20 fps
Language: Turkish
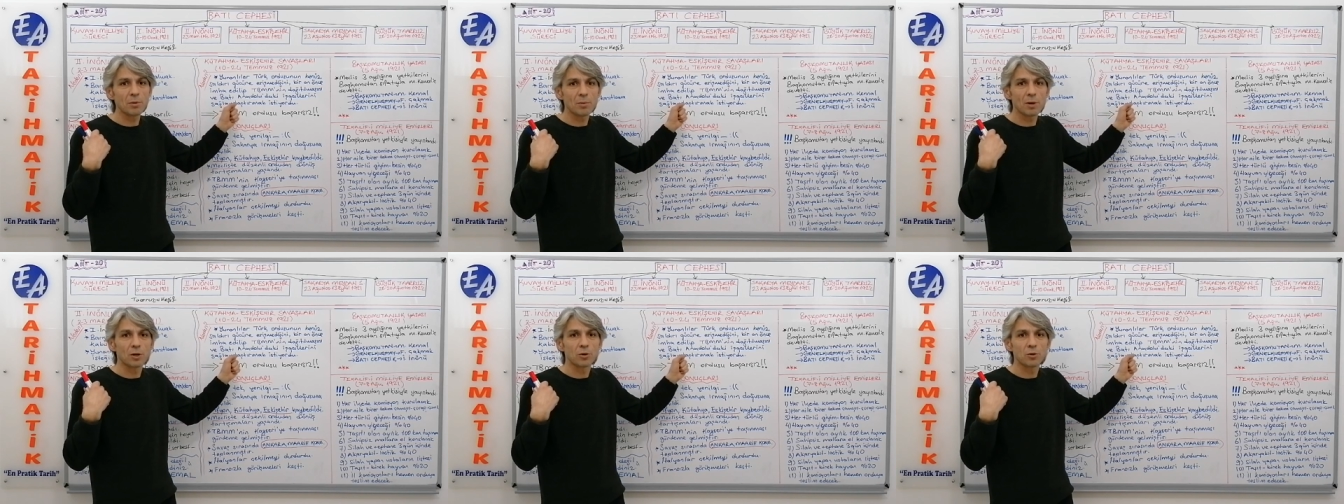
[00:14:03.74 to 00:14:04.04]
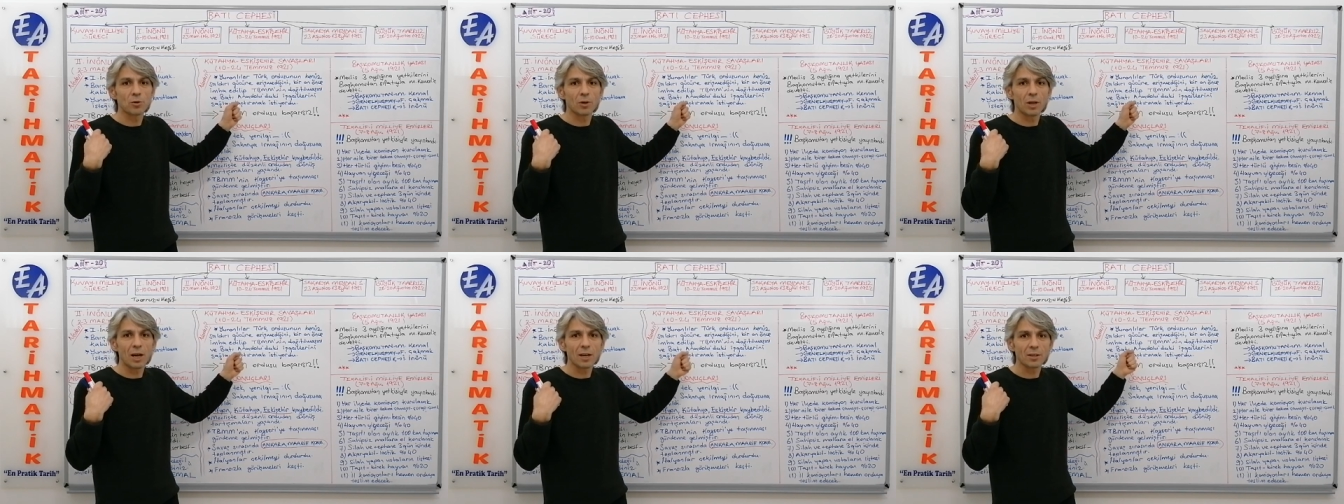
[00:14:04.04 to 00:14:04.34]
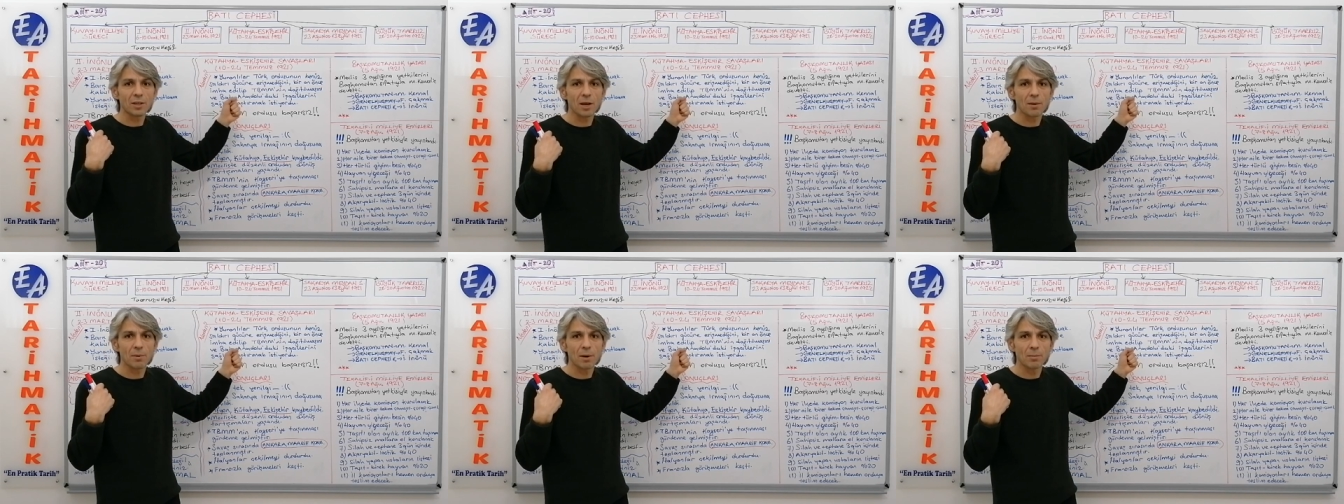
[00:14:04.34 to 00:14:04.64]
bir
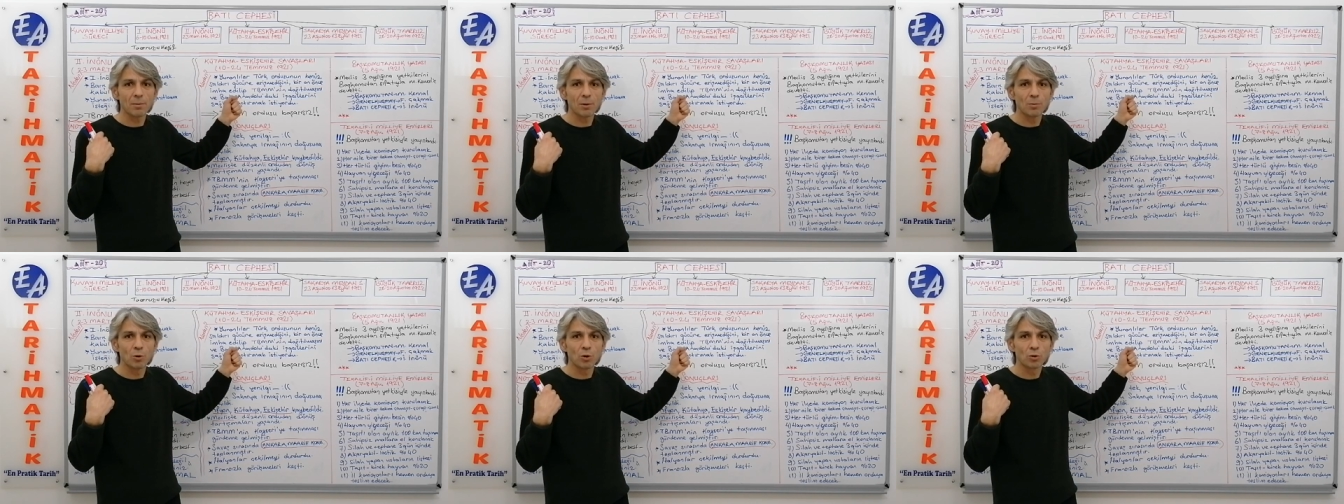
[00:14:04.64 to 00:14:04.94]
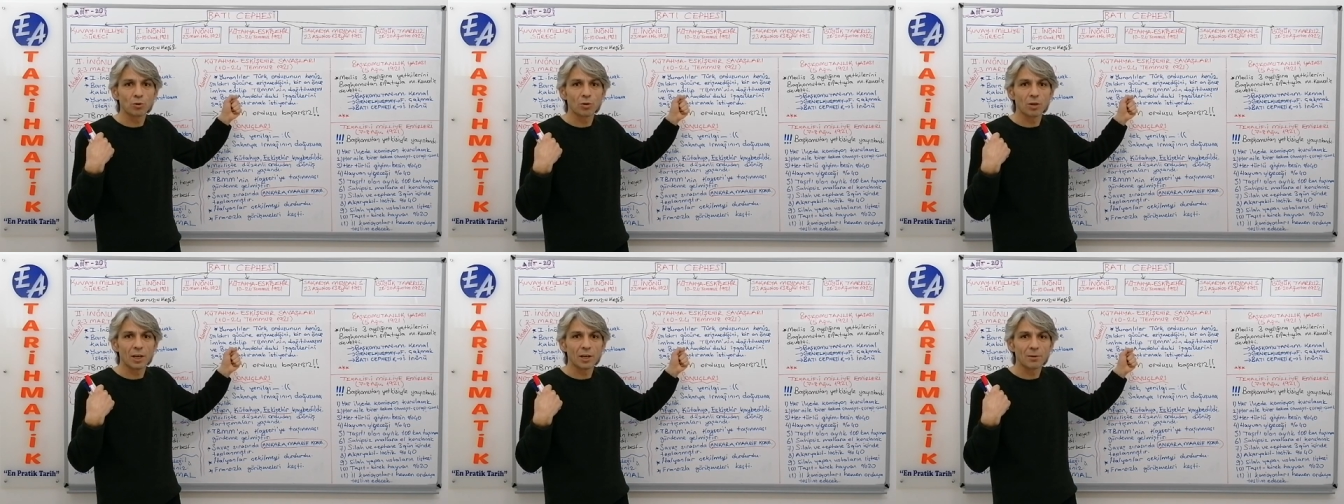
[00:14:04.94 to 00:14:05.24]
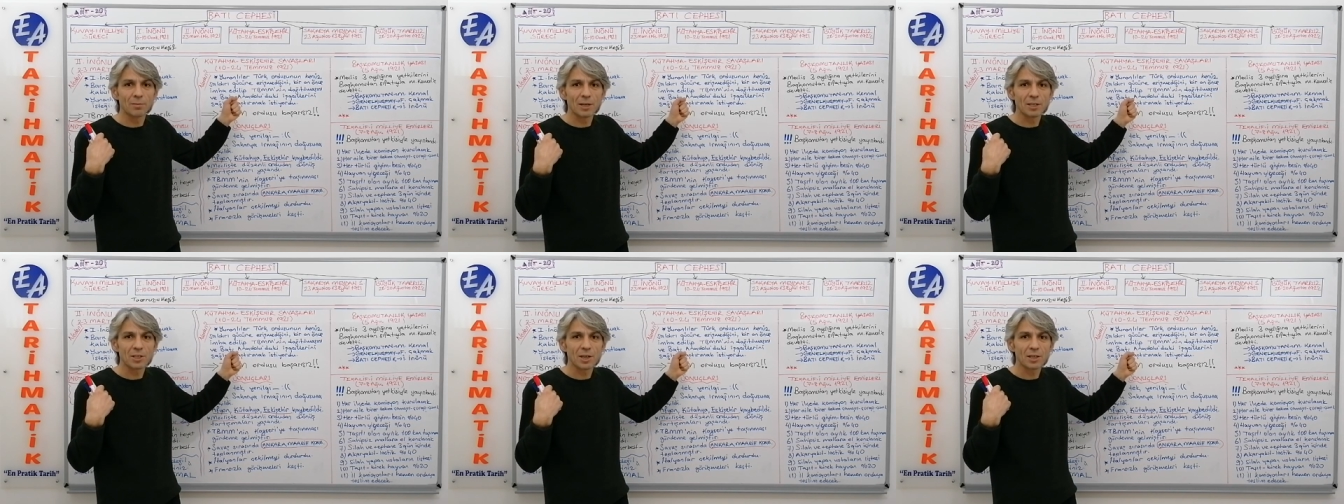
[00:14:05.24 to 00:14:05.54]
bakıyorlar TBMM
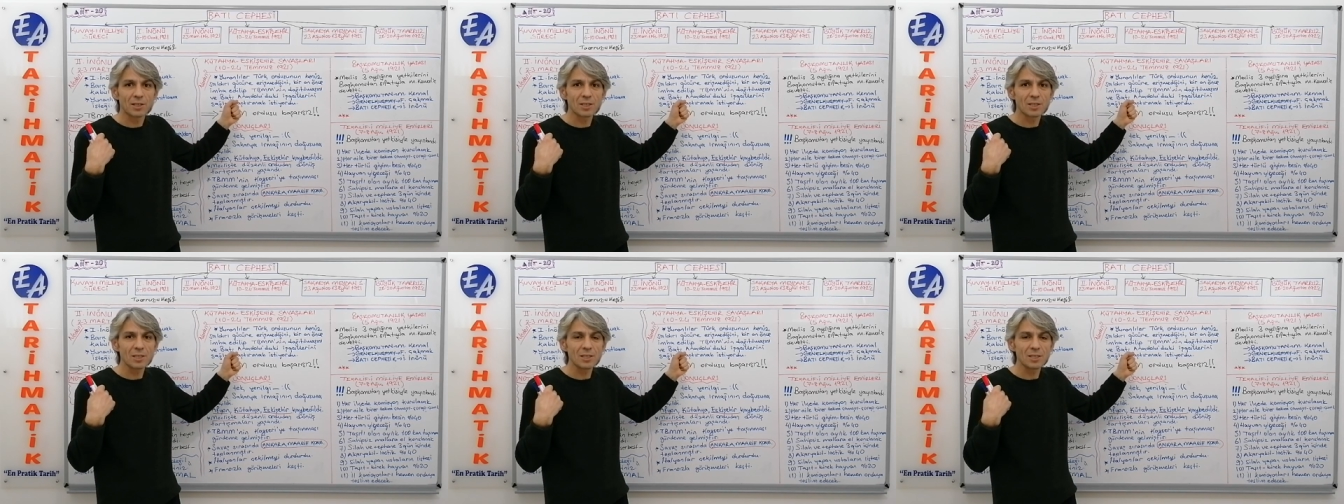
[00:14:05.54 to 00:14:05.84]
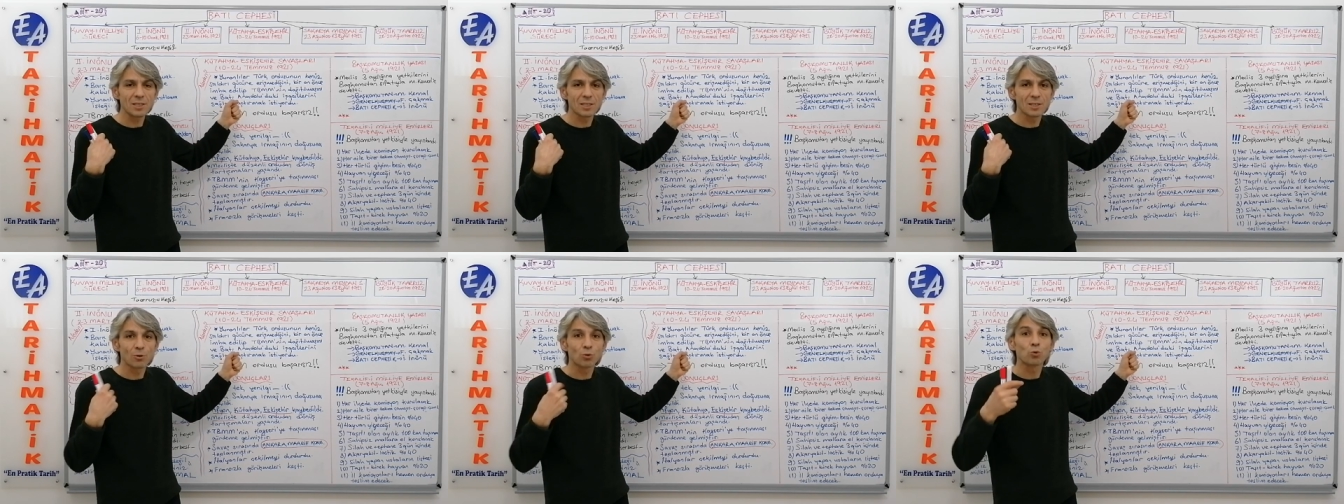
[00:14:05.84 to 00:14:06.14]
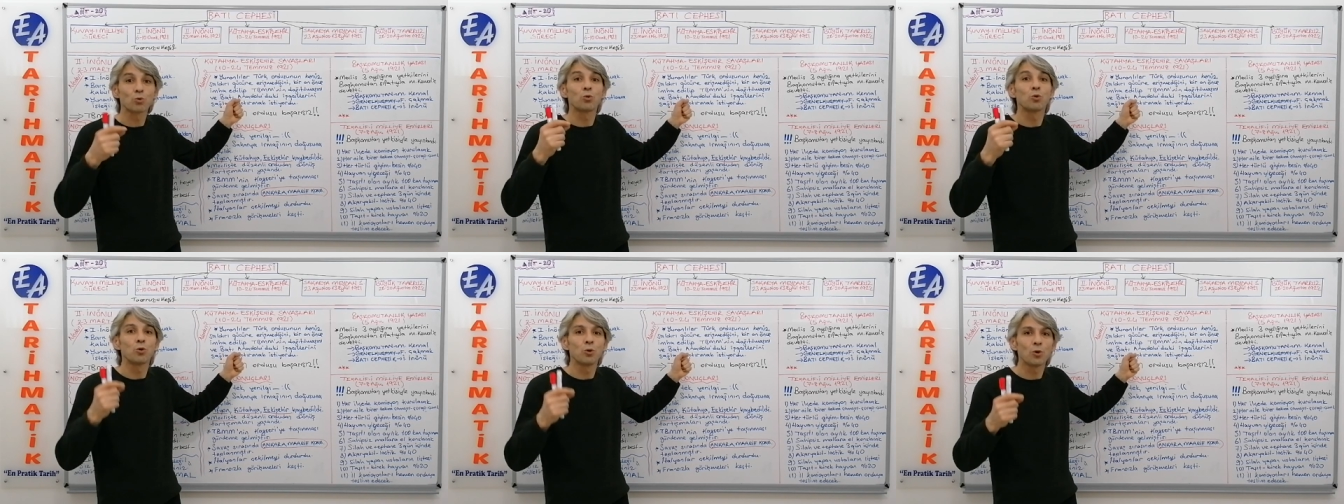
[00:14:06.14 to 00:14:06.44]
orduları başarısız
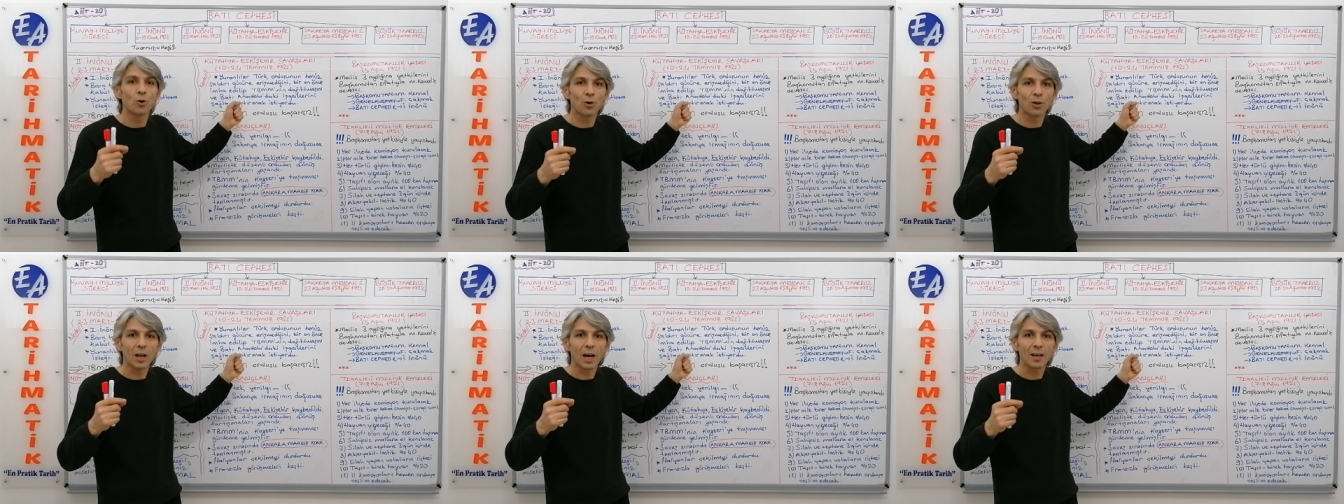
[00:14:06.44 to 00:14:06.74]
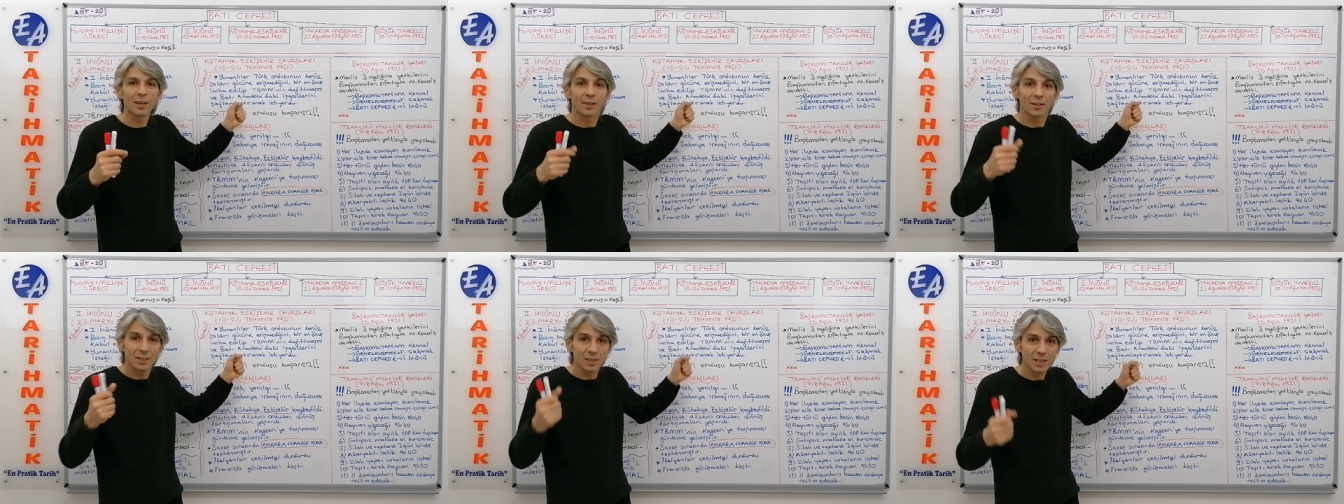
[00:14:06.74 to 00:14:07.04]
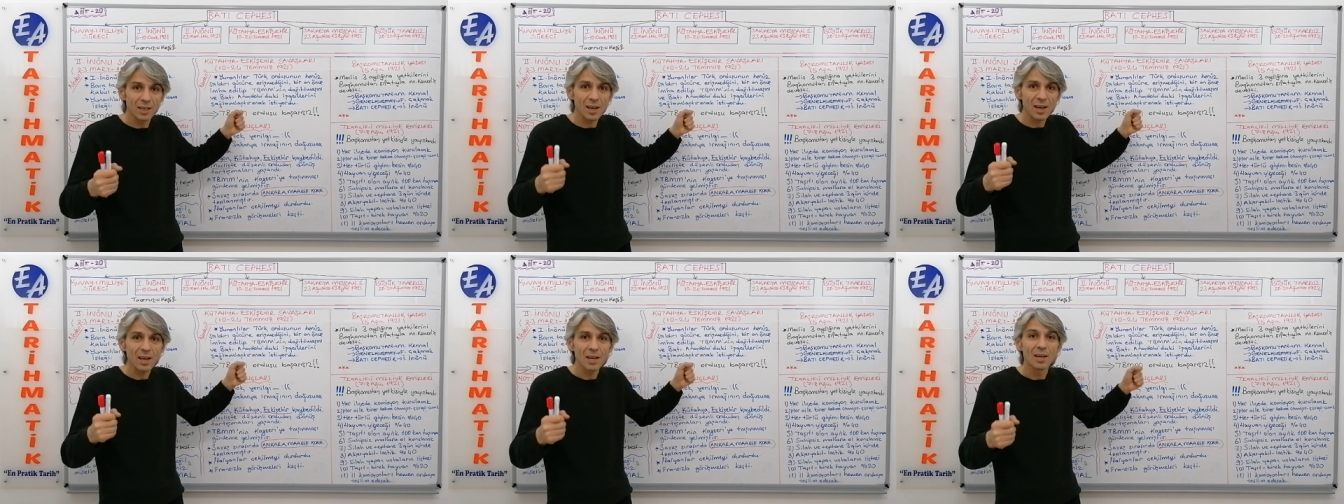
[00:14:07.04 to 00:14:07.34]
duruyorlar.
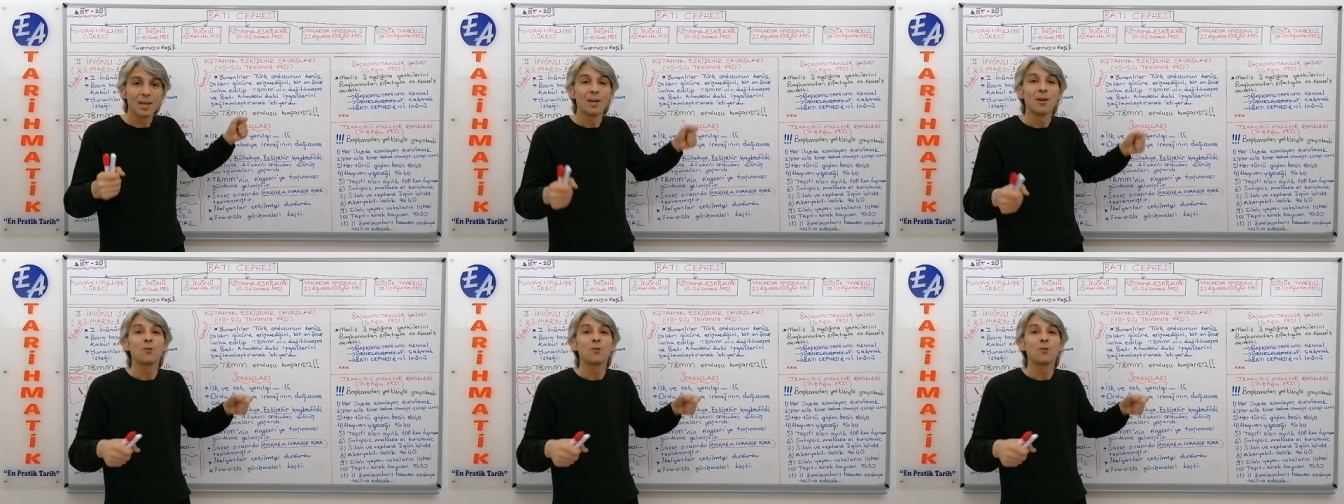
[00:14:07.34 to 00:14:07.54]
Niye?